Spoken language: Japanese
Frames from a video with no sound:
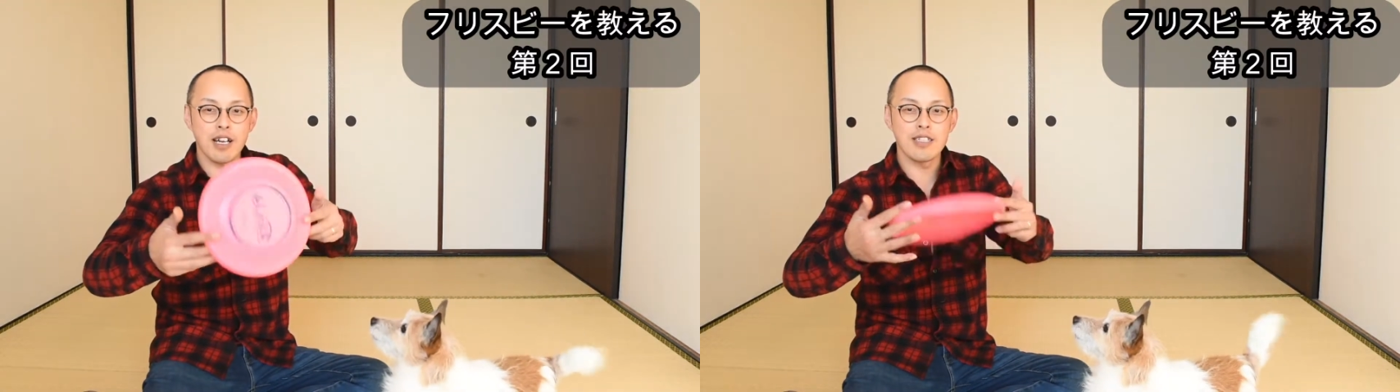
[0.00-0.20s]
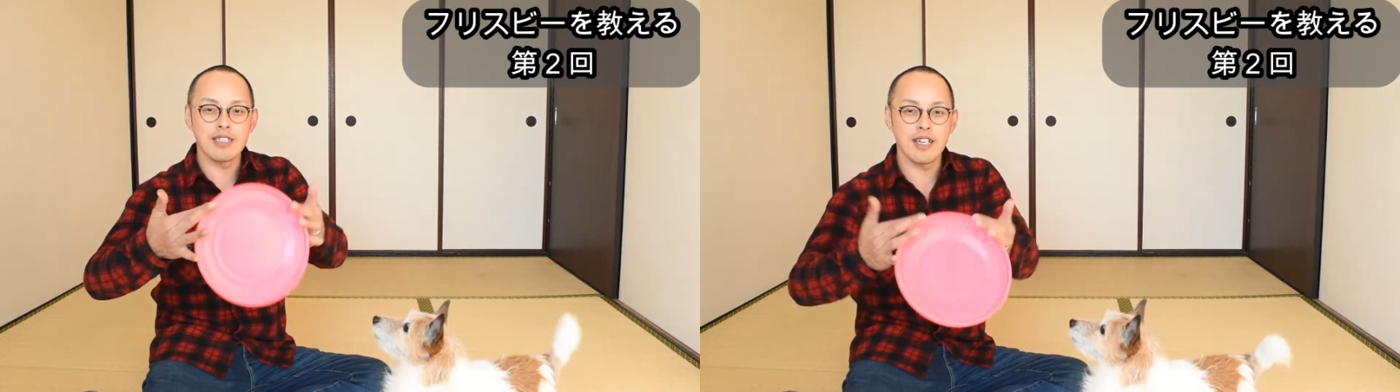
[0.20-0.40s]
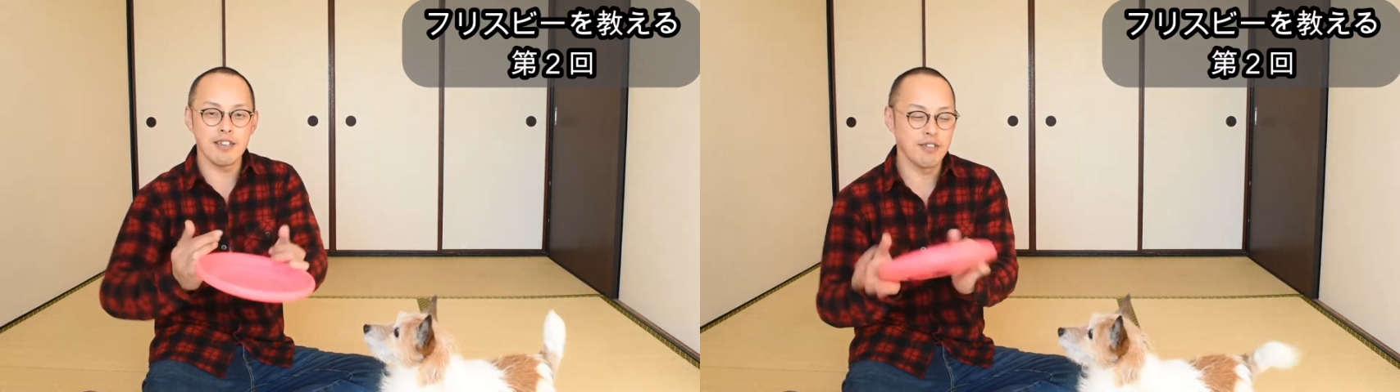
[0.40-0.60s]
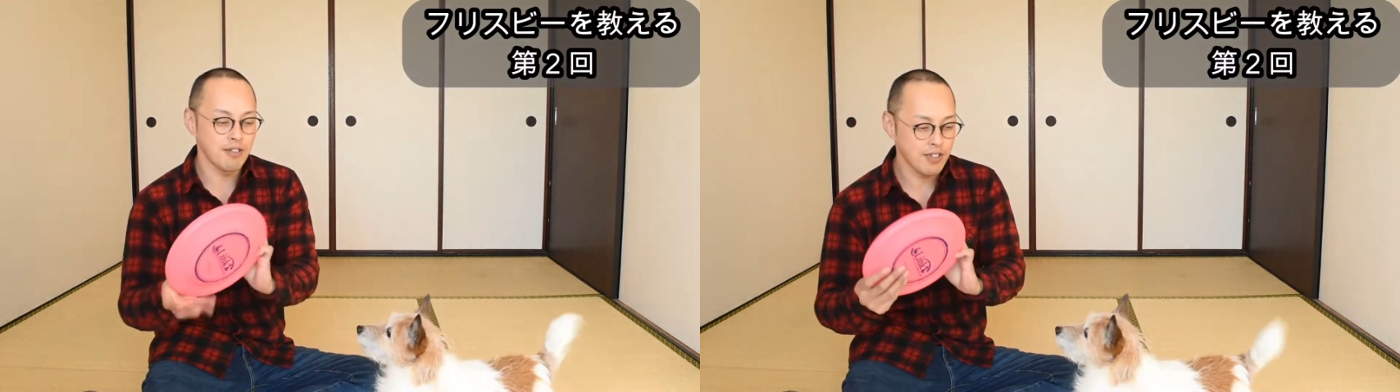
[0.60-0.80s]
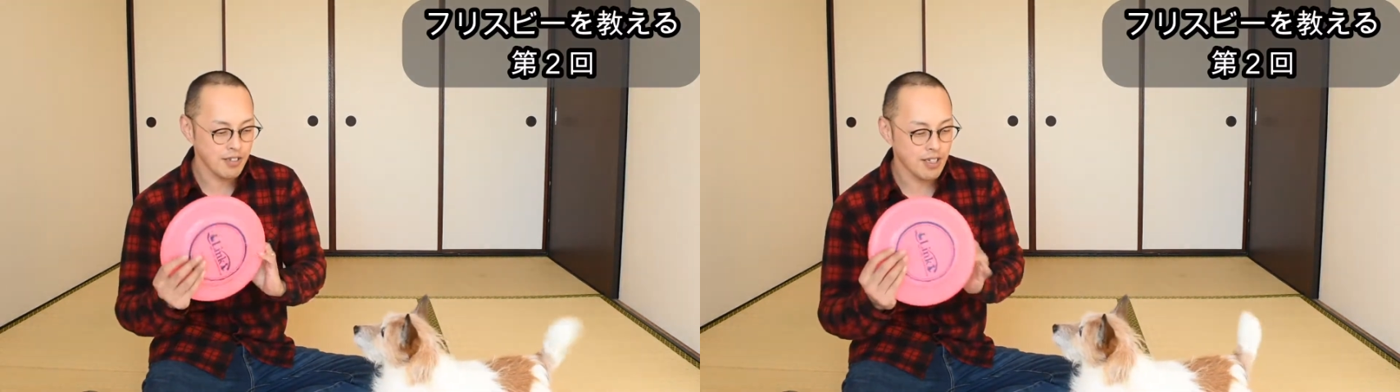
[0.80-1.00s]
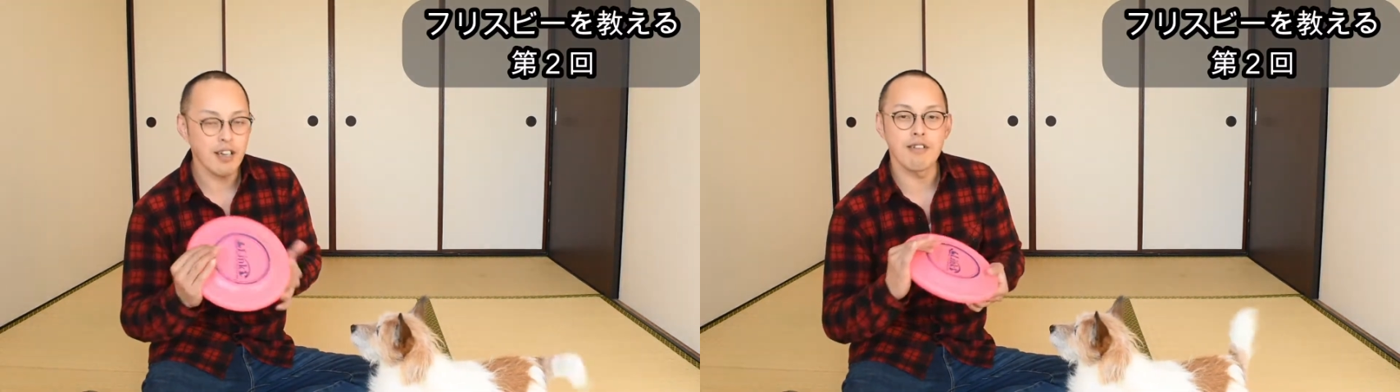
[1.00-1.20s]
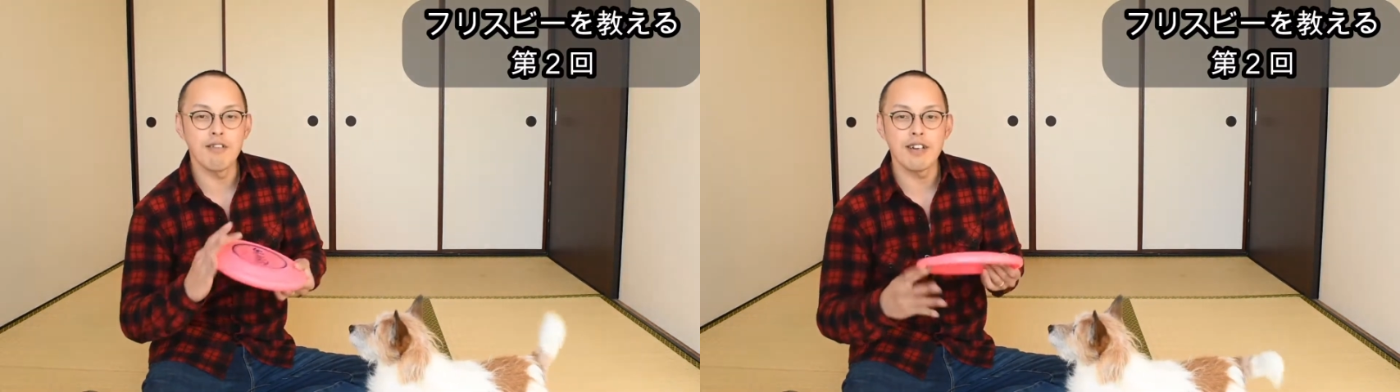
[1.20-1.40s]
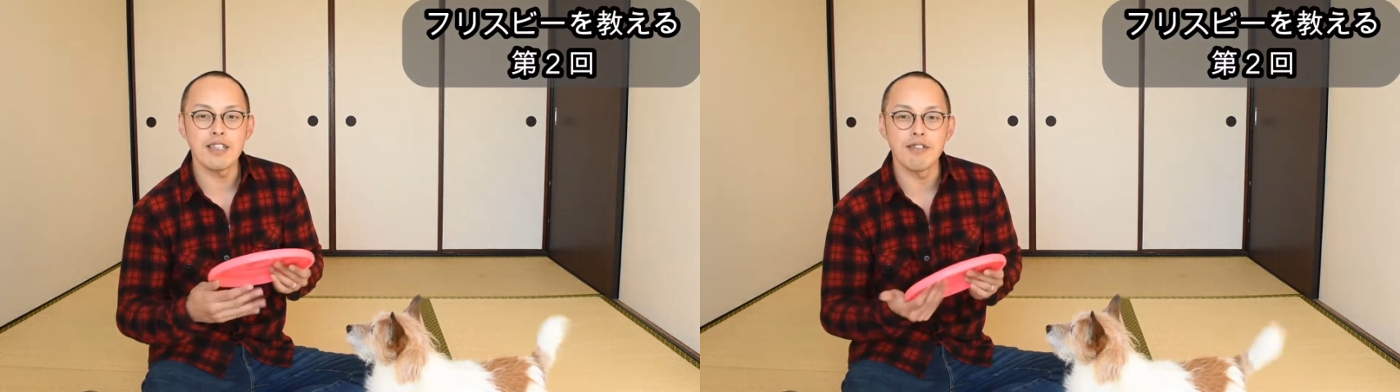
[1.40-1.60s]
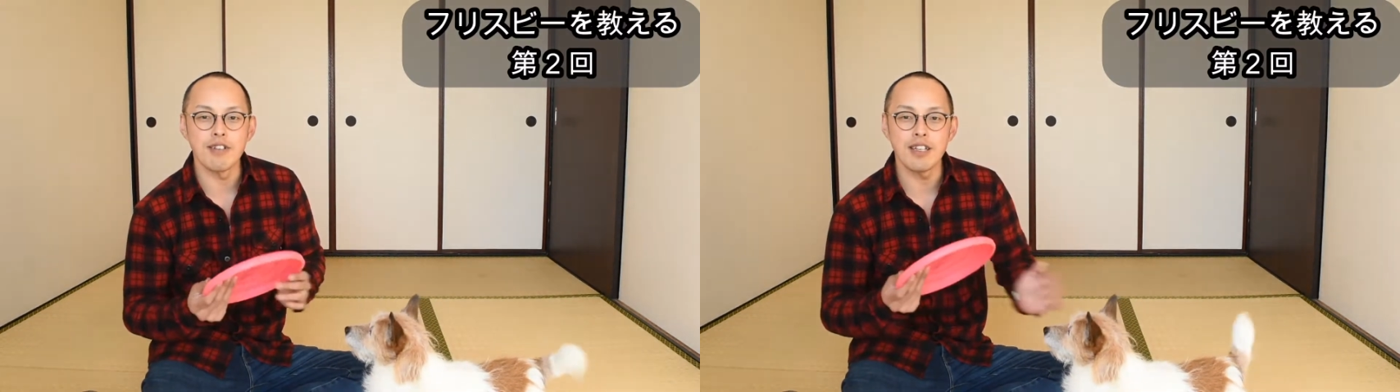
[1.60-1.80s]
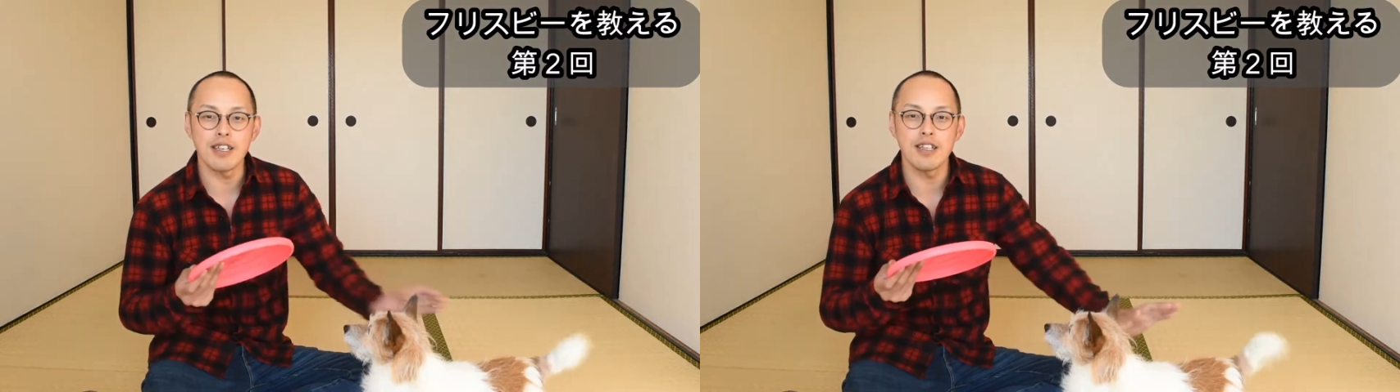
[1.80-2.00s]
が扱うようによってはこうやって
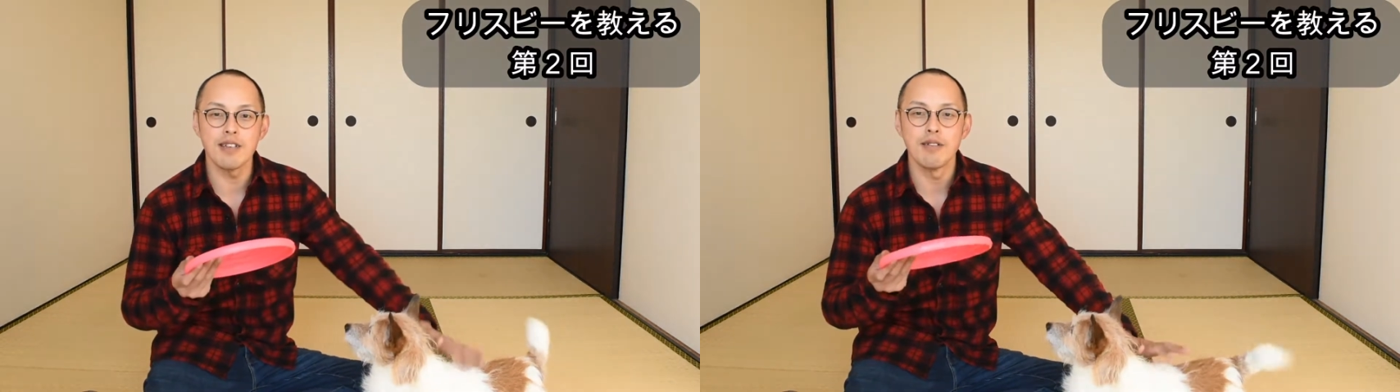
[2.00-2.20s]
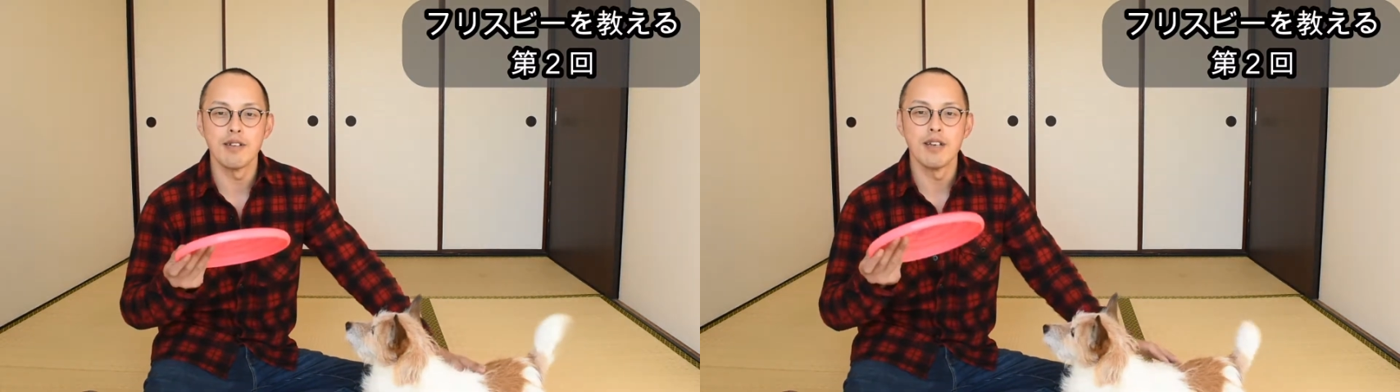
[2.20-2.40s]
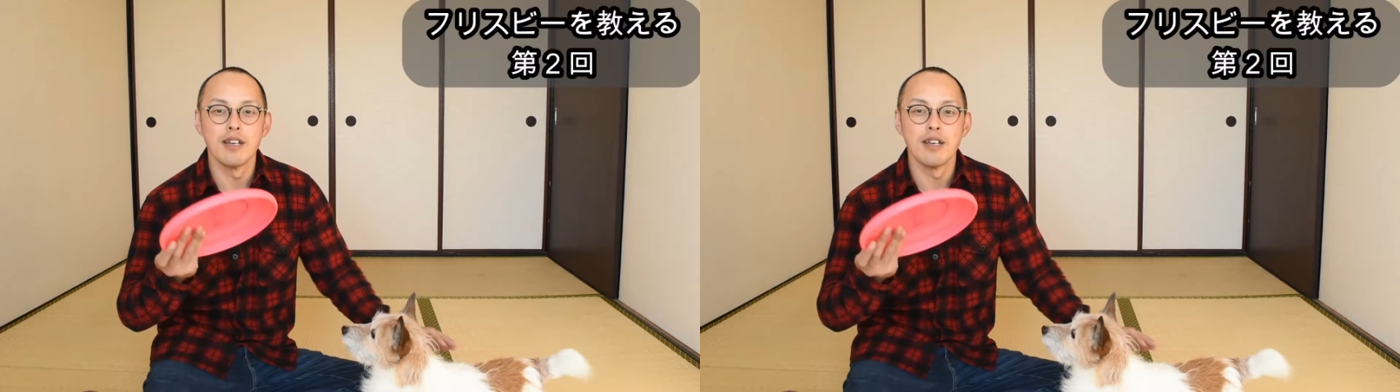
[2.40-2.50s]
これだけね